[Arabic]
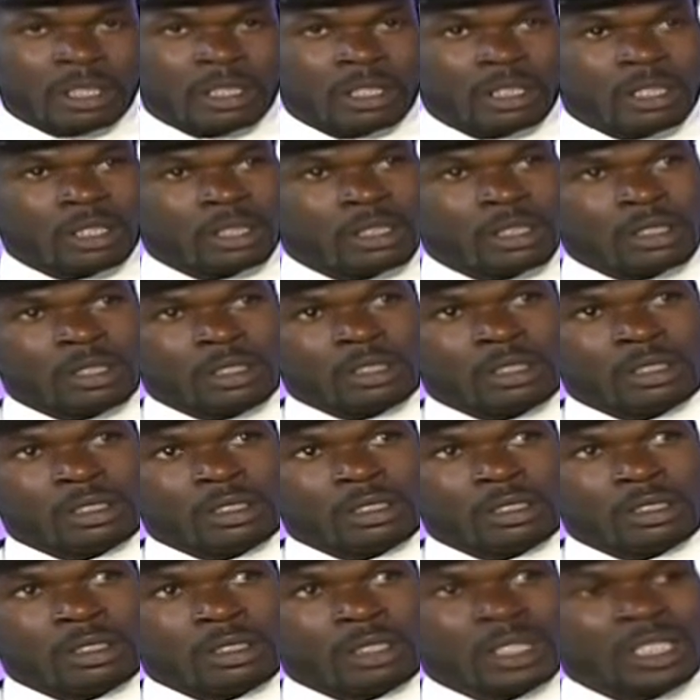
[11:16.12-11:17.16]
آه،
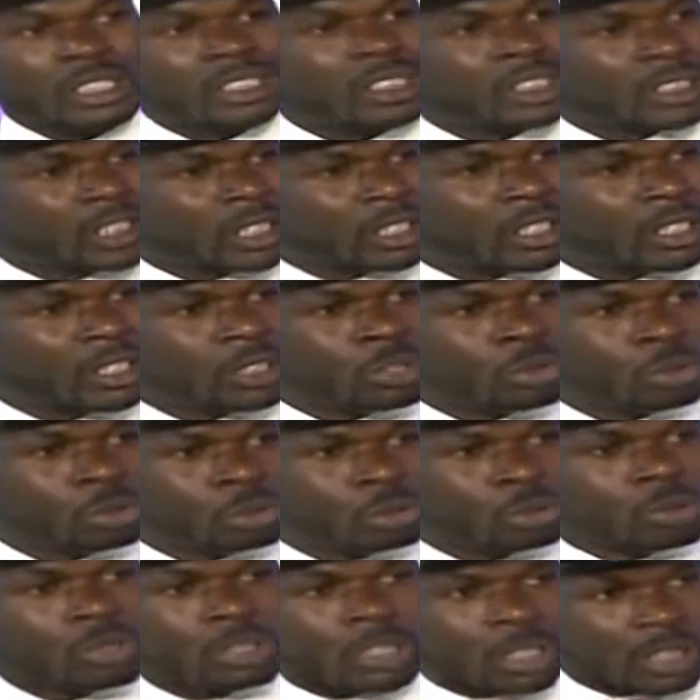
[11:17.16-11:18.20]
الثقه
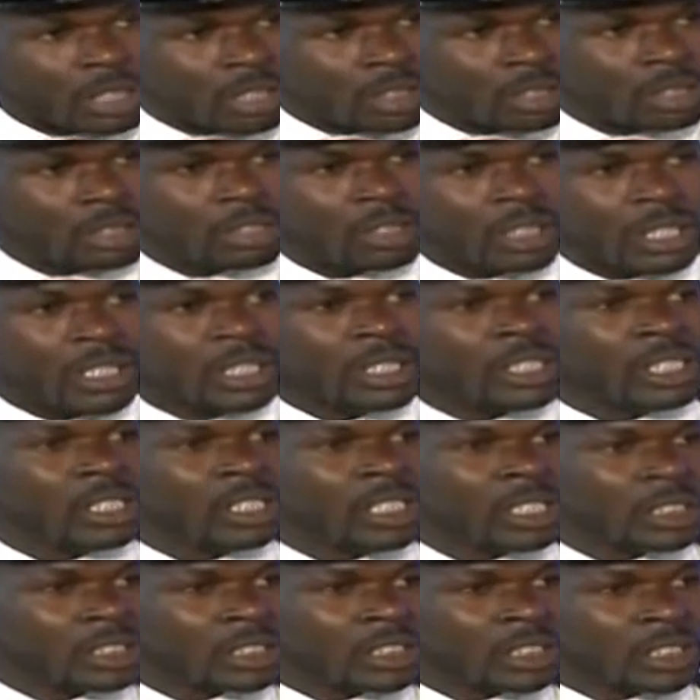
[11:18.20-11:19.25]
انه اخلي
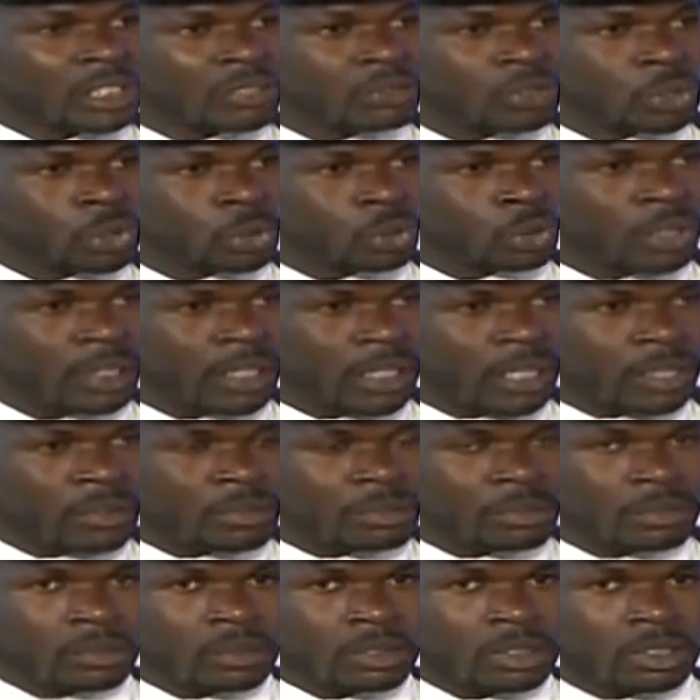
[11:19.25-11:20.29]
الناس تثق في شغلي
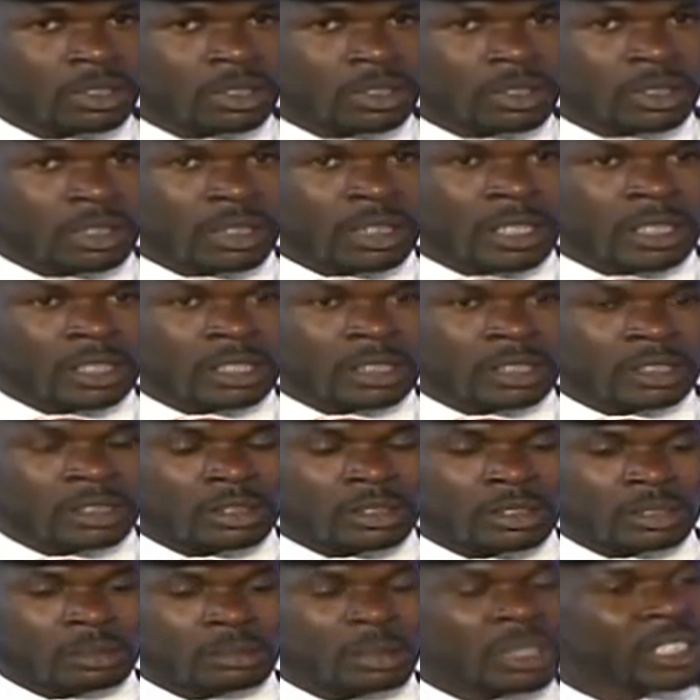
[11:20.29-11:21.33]
كيف؟ يعني
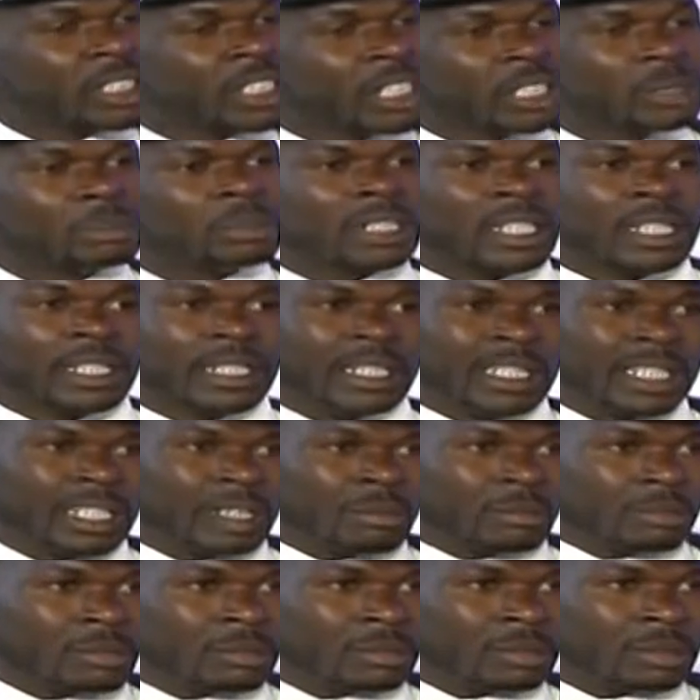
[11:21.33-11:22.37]
بالجانب بتاع
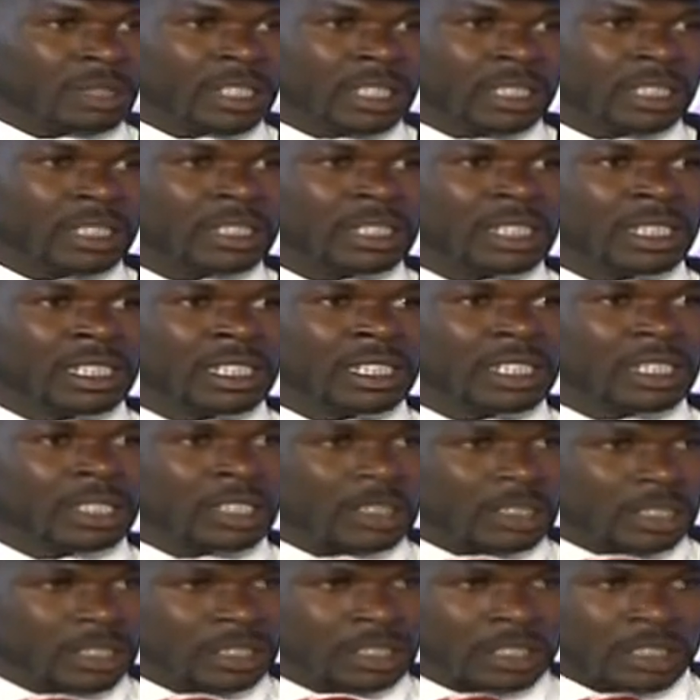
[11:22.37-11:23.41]
الاعلام، يعني انت
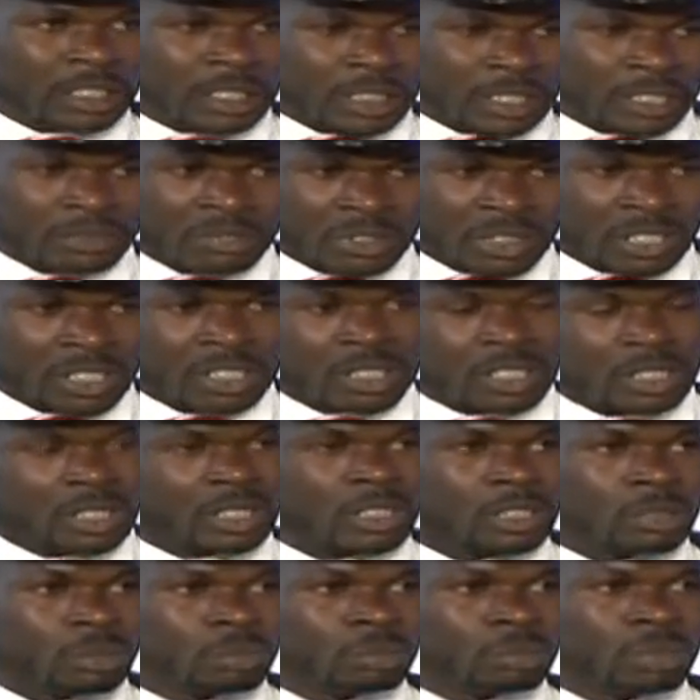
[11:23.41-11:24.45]
الليله اذا نفترض
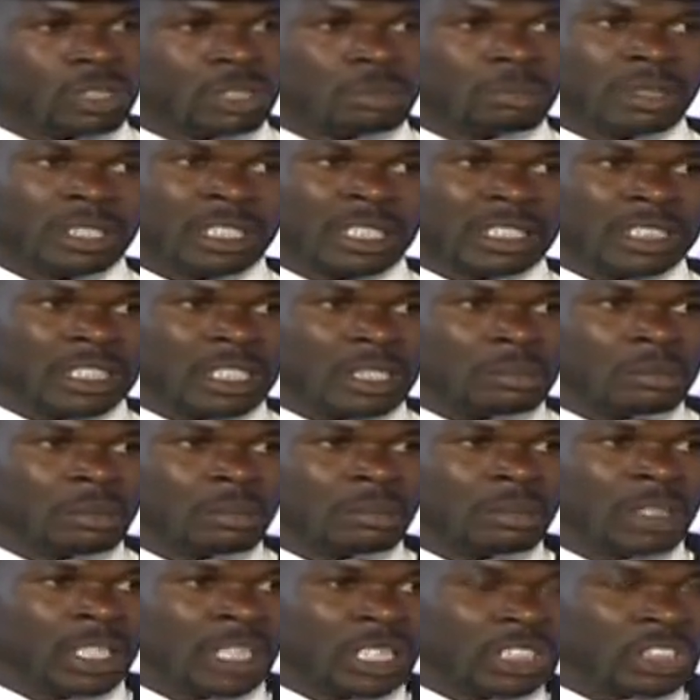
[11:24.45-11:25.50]
انت قمت تبرعت لي
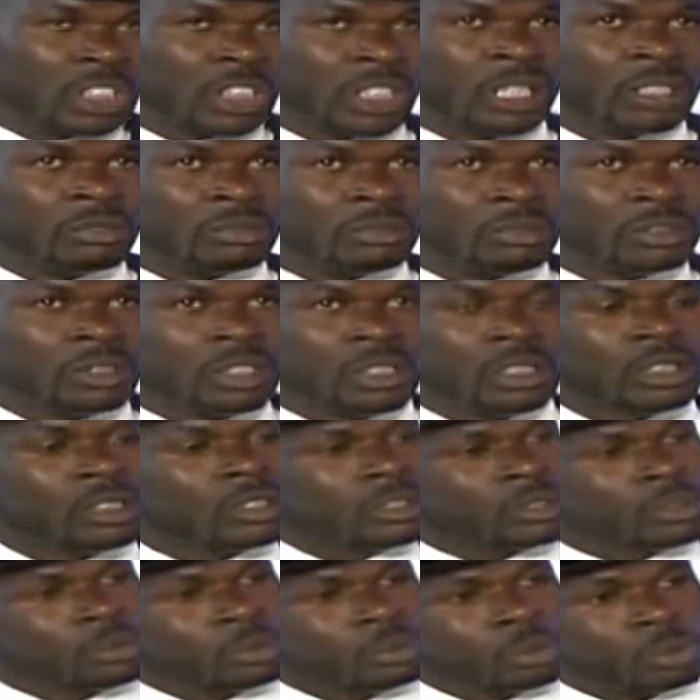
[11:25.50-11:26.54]
بمبلغ 10000
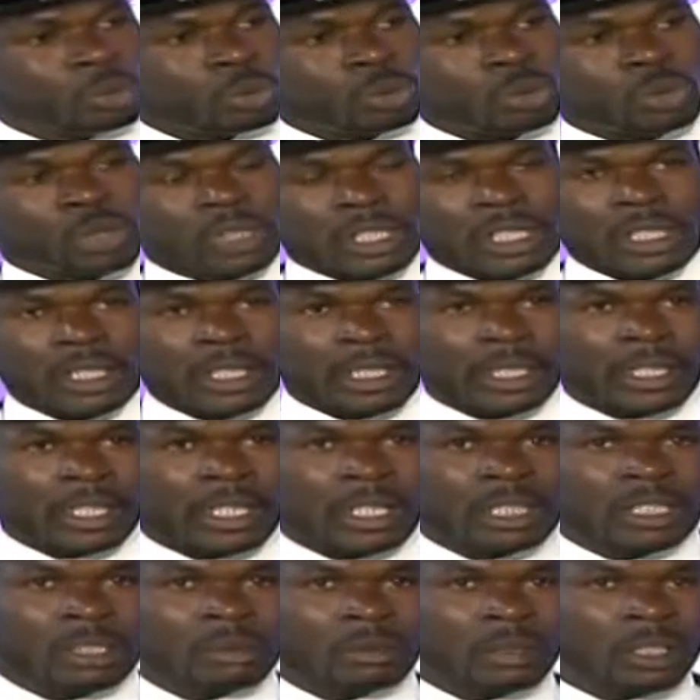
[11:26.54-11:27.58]
وقلت لي يا
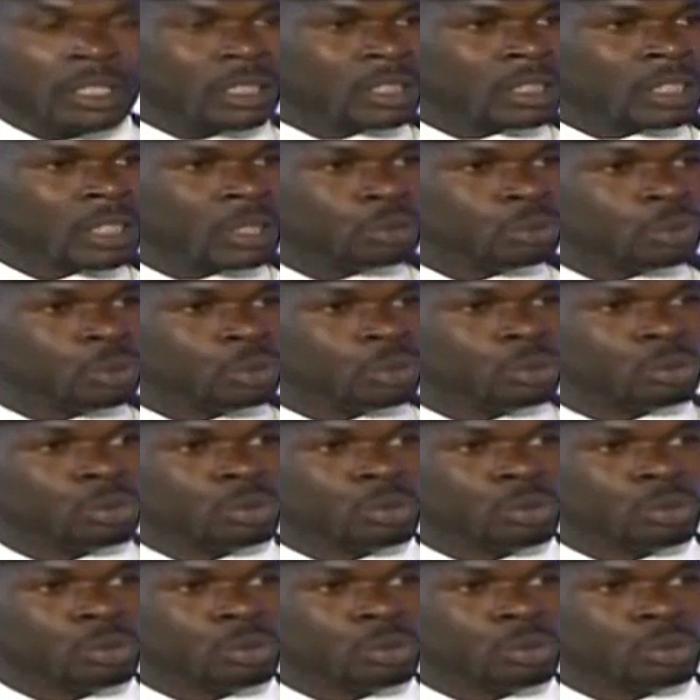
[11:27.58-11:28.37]
ادم يا اخي امشوا